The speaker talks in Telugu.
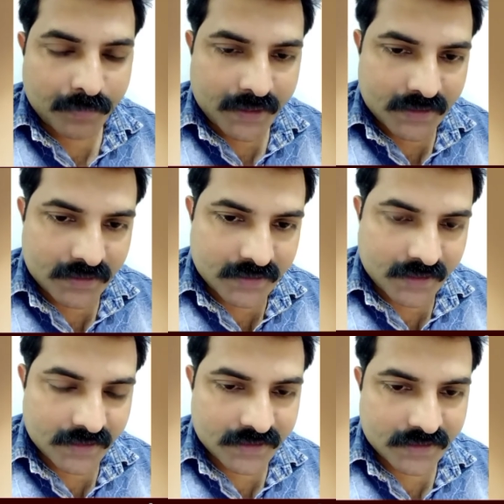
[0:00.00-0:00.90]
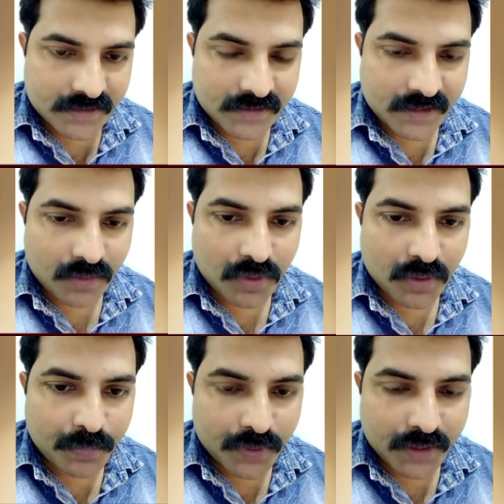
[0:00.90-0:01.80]
బ్రదర్స్ అయినా సిస్టర్స్ అయినా ఒక
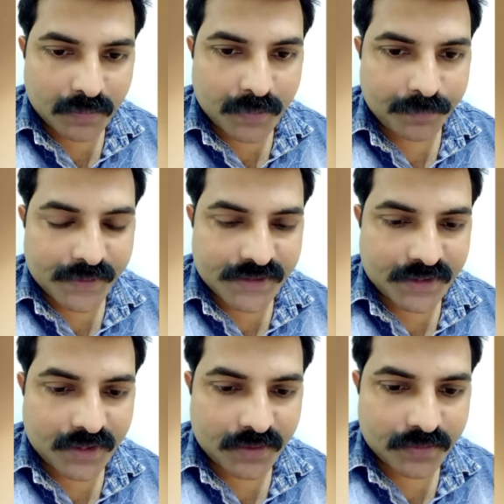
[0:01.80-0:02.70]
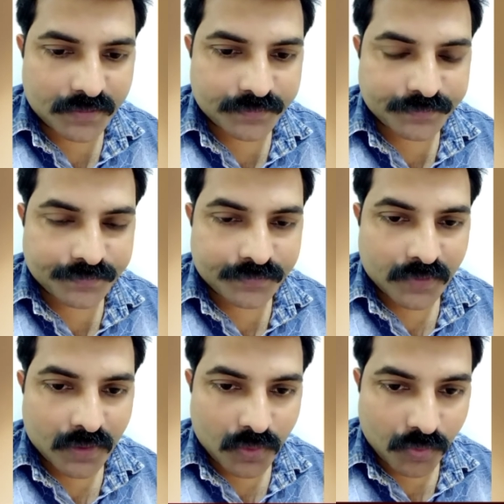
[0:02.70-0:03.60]
ఫోటో పంపించండి నాకు
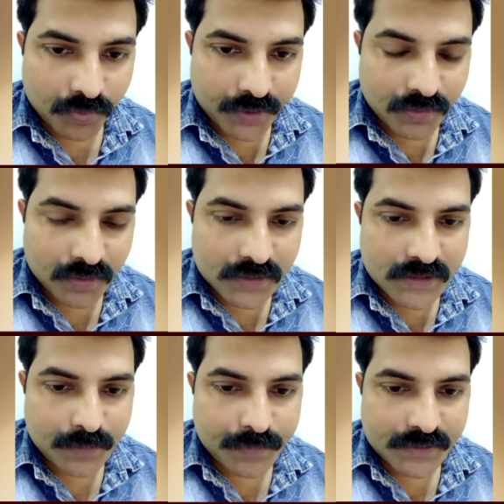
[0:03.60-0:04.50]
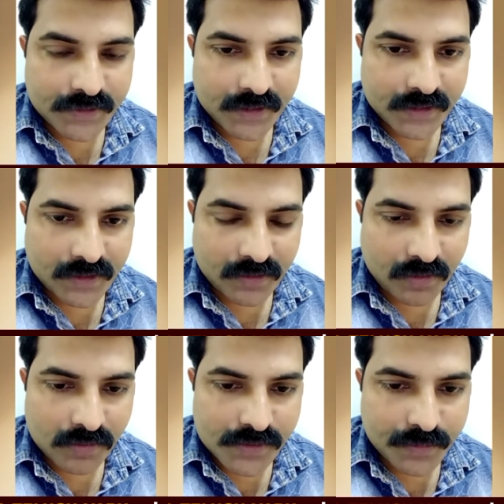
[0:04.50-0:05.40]
కువైట్ వాళ్ళకి చూపించి ఇతను
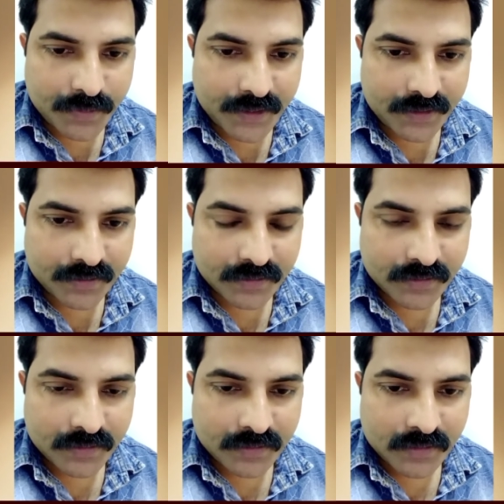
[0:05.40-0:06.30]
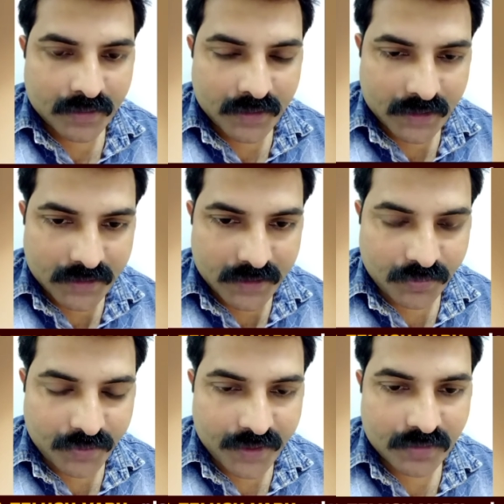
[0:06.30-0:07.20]
హౌస్ బాయ్ లేకపోతే
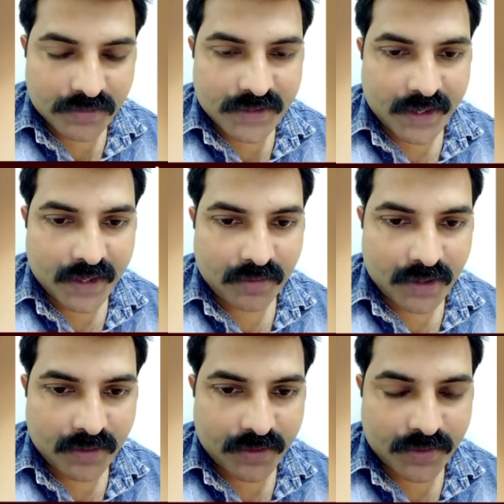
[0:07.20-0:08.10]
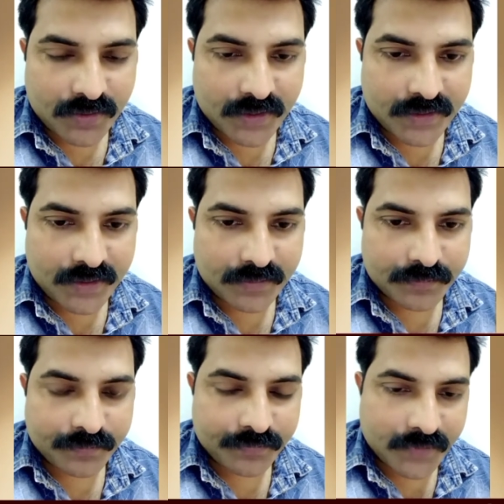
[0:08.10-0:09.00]
దివానీలో ఛాయ్గా అలవాటు ఉన్నది
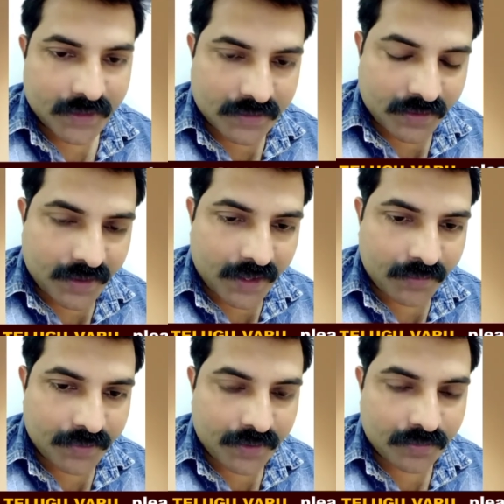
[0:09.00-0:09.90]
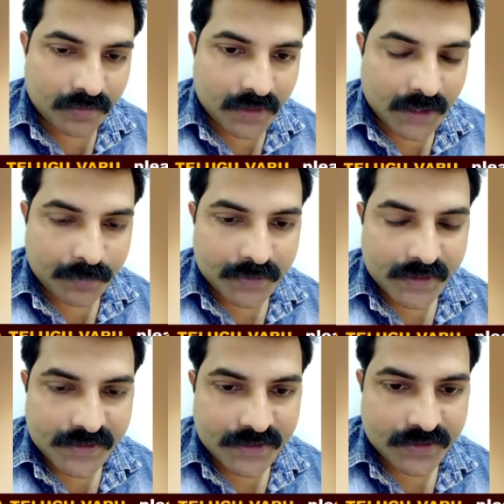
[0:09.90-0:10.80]
ఇతను డ్రైవీరు లేకపోతే
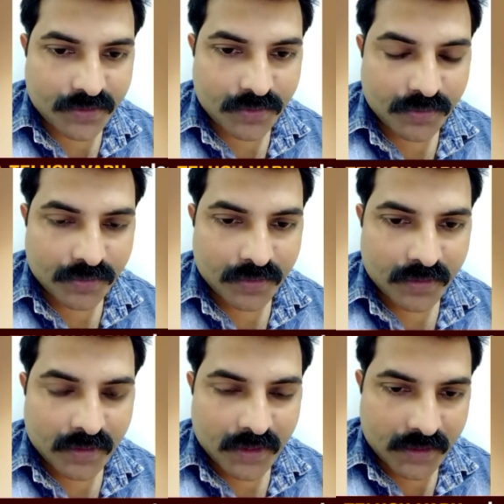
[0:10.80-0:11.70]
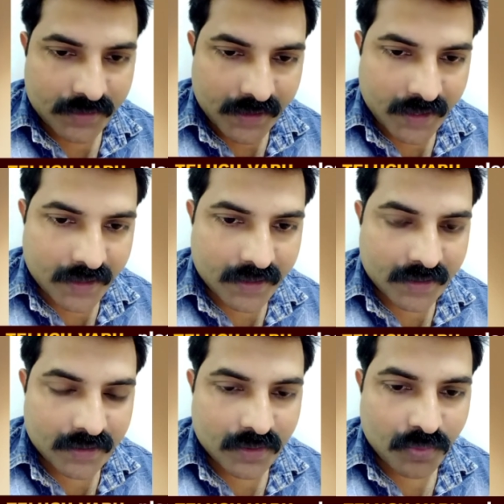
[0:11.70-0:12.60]
ఈ సిస్టరు లేకపోతే ఈ అక్క
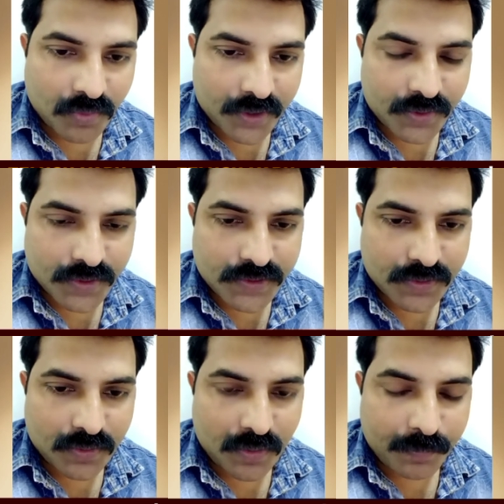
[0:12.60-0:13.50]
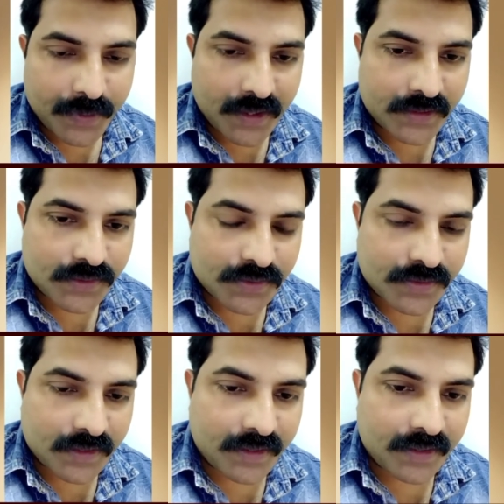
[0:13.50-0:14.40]
వంటొచ్చు పిల్లని
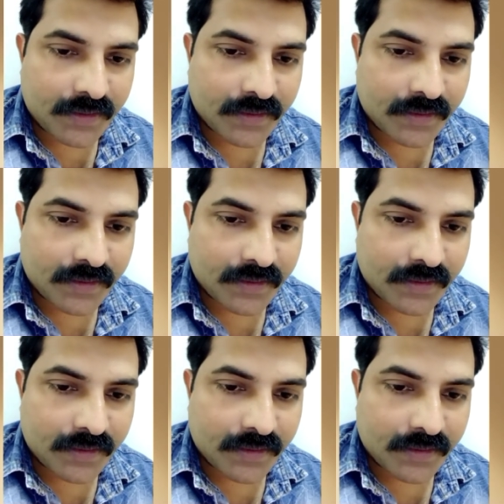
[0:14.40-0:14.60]
చూస్తుంది